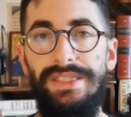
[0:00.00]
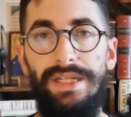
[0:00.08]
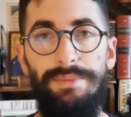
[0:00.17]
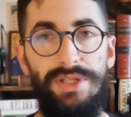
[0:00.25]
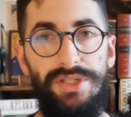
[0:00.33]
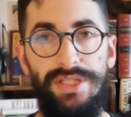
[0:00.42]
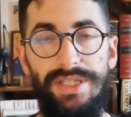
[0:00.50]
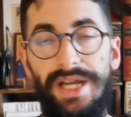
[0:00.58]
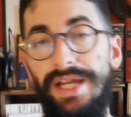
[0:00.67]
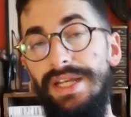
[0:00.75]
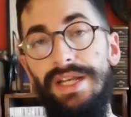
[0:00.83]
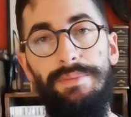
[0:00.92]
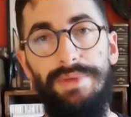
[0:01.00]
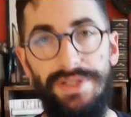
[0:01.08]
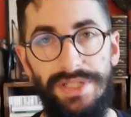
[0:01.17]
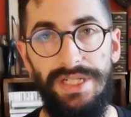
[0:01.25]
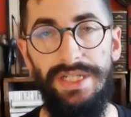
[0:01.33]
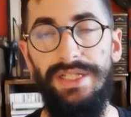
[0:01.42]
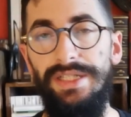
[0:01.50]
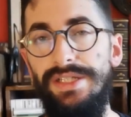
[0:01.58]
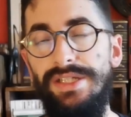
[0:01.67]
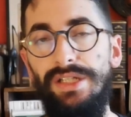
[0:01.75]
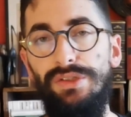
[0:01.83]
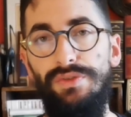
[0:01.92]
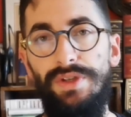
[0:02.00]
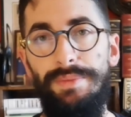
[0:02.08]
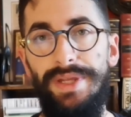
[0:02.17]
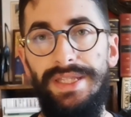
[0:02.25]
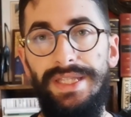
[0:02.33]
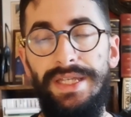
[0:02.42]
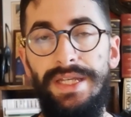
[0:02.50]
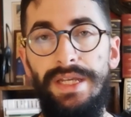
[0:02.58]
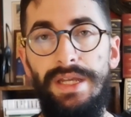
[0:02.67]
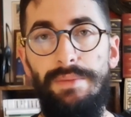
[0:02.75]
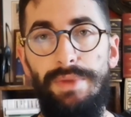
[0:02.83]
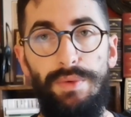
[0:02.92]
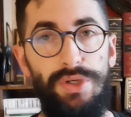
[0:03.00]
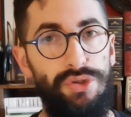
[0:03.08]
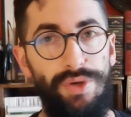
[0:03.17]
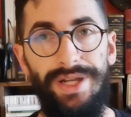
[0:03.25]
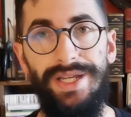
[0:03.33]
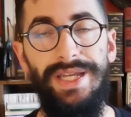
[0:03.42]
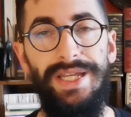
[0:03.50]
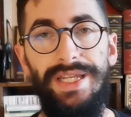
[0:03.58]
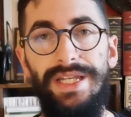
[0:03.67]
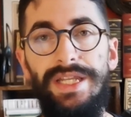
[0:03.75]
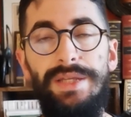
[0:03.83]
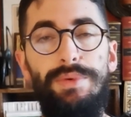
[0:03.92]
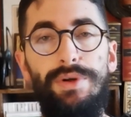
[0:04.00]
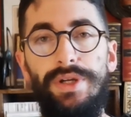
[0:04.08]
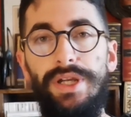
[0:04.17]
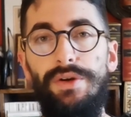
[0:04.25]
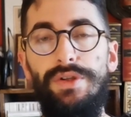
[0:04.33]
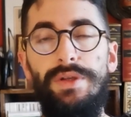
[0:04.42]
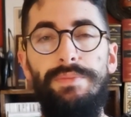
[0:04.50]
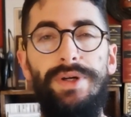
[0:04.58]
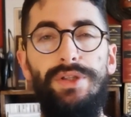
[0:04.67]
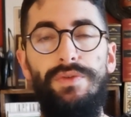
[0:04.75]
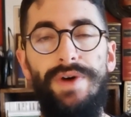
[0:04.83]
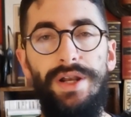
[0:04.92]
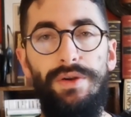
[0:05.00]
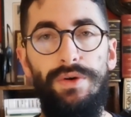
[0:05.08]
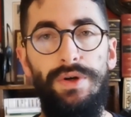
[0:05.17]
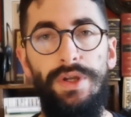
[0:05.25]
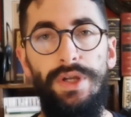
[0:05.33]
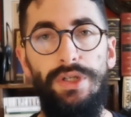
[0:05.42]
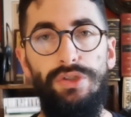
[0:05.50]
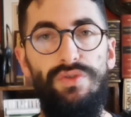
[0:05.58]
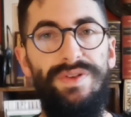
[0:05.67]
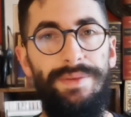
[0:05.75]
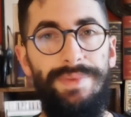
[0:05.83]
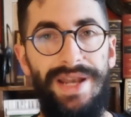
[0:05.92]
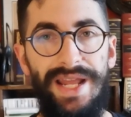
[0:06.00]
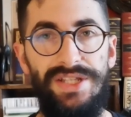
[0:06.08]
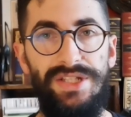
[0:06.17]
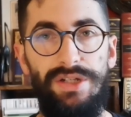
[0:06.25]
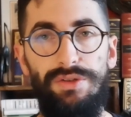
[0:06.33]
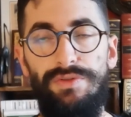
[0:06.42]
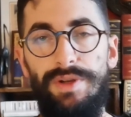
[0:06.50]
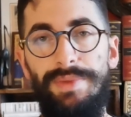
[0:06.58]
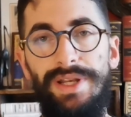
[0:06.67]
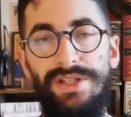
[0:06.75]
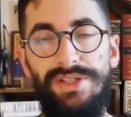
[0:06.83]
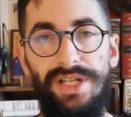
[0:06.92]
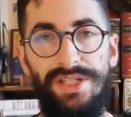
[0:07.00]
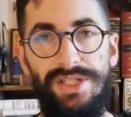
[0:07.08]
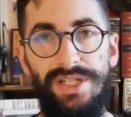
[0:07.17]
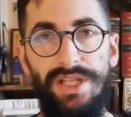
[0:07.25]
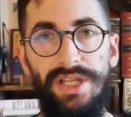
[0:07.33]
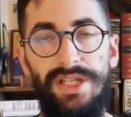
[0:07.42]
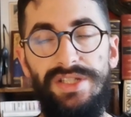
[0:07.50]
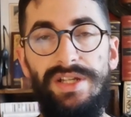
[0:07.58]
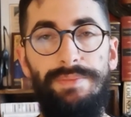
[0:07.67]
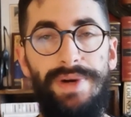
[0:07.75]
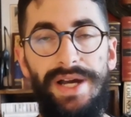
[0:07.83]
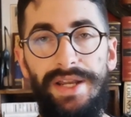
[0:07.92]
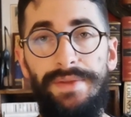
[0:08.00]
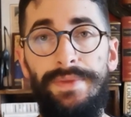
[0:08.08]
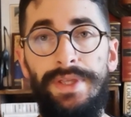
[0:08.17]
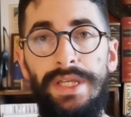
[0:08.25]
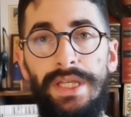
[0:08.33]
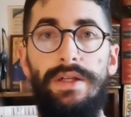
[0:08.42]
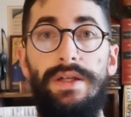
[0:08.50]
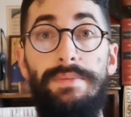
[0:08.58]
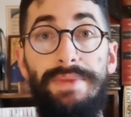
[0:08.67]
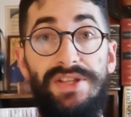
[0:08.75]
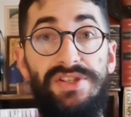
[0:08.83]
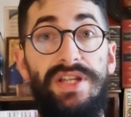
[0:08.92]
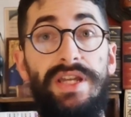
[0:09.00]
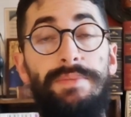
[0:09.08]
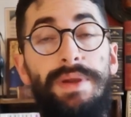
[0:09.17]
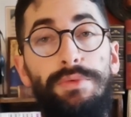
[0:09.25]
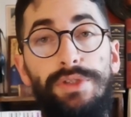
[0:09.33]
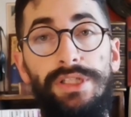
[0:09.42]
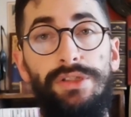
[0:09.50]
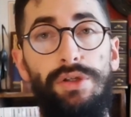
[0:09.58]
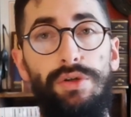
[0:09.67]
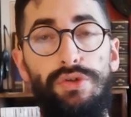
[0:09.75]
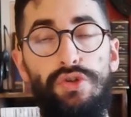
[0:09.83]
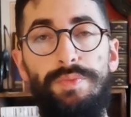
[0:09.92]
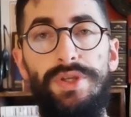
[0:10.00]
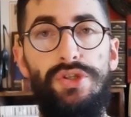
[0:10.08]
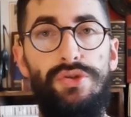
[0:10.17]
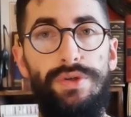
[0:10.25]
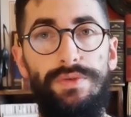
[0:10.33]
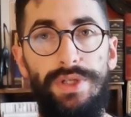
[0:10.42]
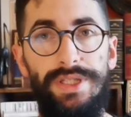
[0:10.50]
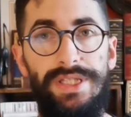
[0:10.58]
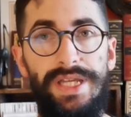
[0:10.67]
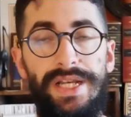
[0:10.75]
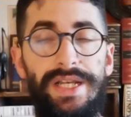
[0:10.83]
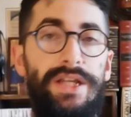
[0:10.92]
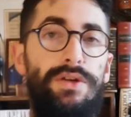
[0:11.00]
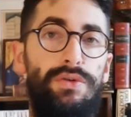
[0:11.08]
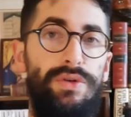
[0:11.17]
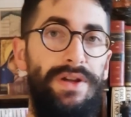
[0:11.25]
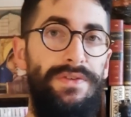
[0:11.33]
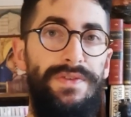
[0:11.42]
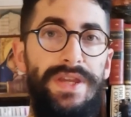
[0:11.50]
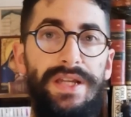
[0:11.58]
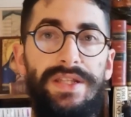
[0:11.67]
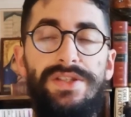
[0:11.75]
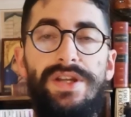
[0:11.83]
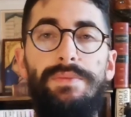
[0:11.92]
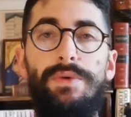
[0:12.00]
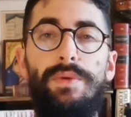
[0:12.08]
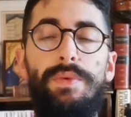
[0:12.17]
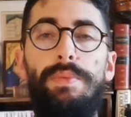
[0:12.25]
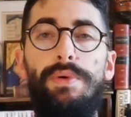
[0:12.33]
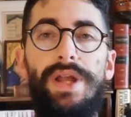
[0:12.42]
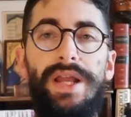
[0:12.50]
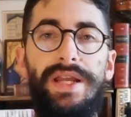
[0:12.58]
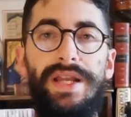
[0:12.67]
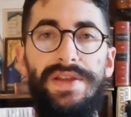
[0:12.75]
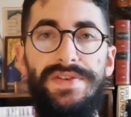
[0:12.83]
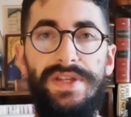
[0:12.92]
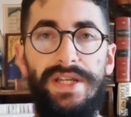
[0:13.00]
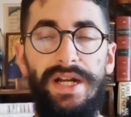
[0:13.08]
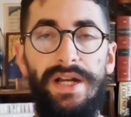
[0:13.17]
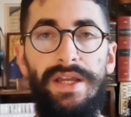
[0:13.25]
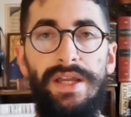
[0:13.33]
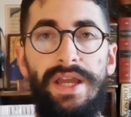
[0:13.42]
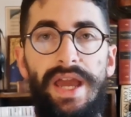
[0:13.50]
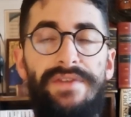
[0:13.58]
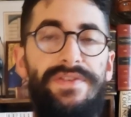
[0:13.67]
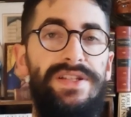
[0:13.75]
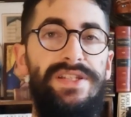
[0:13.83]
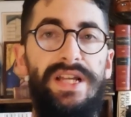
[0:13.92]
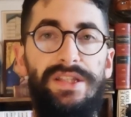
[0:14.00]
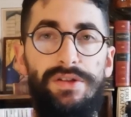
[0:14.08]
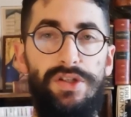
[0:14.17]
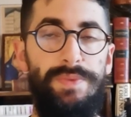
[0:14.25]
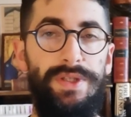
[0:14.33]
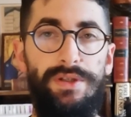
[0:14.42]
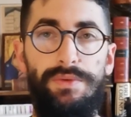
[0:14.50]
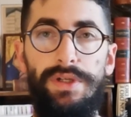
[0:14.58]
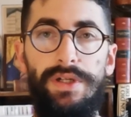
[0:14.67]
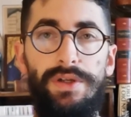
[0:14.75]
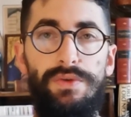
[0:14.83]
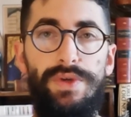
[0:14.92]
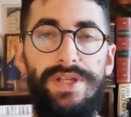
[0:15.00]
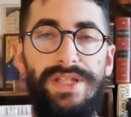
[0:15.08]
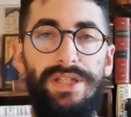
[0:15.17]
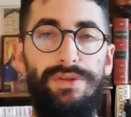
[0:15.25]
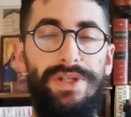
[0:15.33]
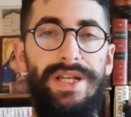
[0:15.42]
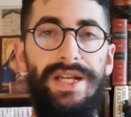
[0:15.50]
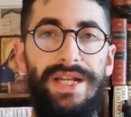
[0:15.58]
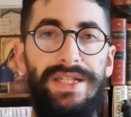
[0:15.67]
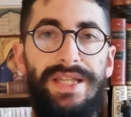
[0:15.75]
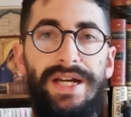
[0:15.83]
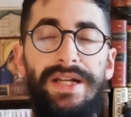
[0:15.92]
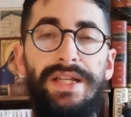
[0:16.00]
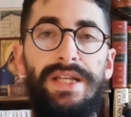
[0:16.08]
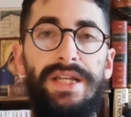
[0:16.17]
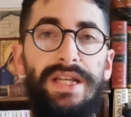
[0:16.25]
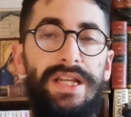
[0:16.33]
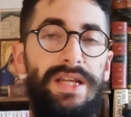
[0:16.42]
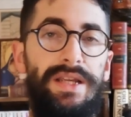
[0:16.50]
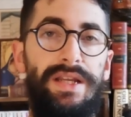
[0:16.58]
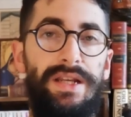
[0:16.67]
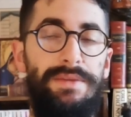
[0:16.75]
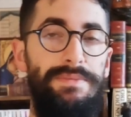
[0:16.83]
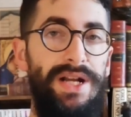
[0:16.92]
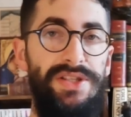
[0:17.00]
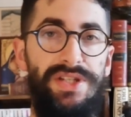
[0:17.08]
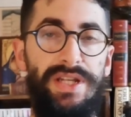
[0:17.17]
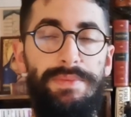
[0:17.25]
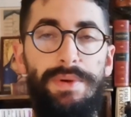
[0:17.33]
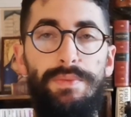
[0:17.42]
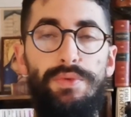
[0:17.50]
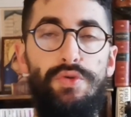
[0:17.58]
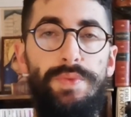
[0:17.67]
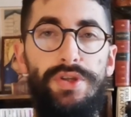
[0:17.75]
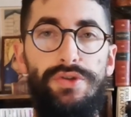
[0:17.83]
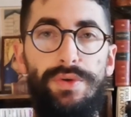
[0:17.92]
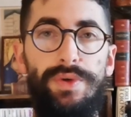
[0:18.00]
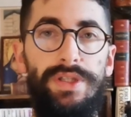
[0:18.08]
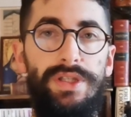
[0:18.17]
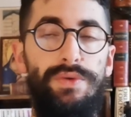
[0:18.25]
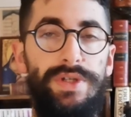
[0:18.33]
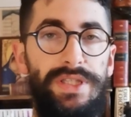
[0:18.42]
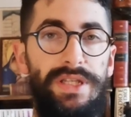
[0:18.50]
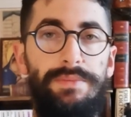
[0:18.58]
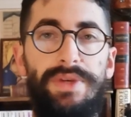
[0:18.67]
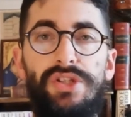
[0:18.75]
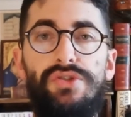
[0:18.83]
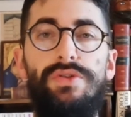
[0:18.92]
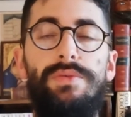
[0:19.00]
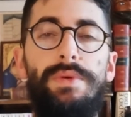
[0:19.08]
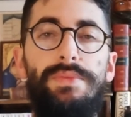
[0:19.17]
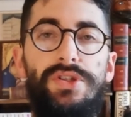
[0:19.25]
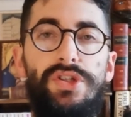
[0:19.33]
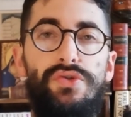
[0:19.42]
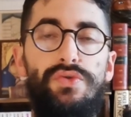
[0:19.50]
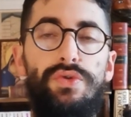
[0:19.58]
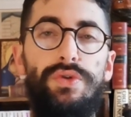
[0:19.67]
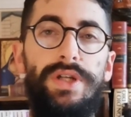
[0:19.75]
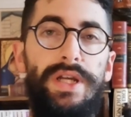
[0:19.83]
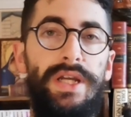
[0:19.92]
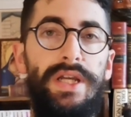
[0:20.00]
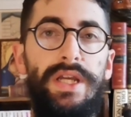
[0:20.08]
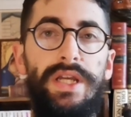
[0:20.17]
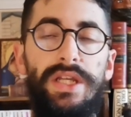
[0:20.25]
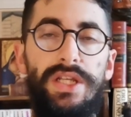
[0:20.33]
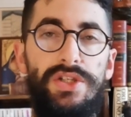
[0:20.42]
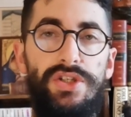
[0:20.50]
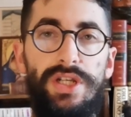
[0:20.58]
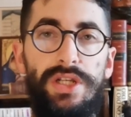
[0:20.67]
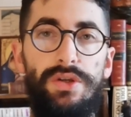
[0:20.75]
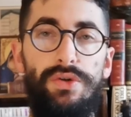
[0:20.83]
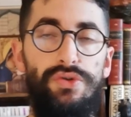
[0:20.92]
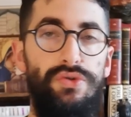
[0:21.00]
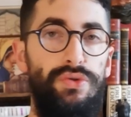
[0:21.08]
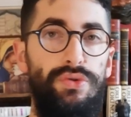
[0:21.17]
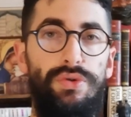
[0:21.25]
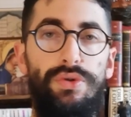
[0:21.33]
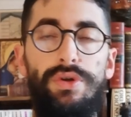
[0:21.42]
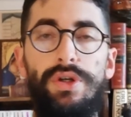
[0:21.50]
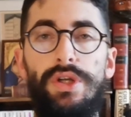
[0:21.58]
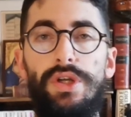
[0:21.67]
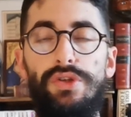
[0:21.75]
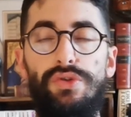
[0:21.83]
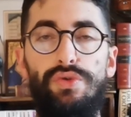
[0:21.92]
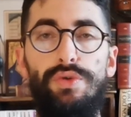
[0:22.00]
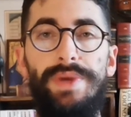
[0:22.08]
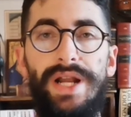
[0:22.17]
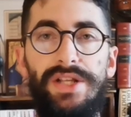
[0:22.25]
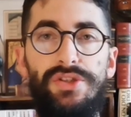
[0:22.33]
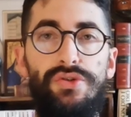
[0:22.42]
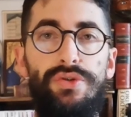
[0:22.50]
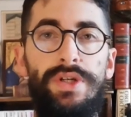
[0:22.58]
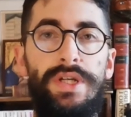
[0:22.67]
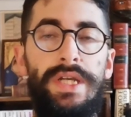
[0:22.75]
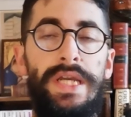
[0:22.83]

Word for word: nella mia città e nella Basilica del Santo ovviamente. Per questo è anche il libro che ogni padovano dovrebbe leggere, e non dovrebbe lasciarsi scappare. L'immagine che abbiamo di Antonio spesso e volentieri nell'iconografia diciamo popolare classica è falsata rispetto a quella che lui è stato nella realtà. Eh, l'immagine che abbiamo più spesso è quella di lui che tiene in braccio il bambino Gesù con il giglio sotto, sotto il braccio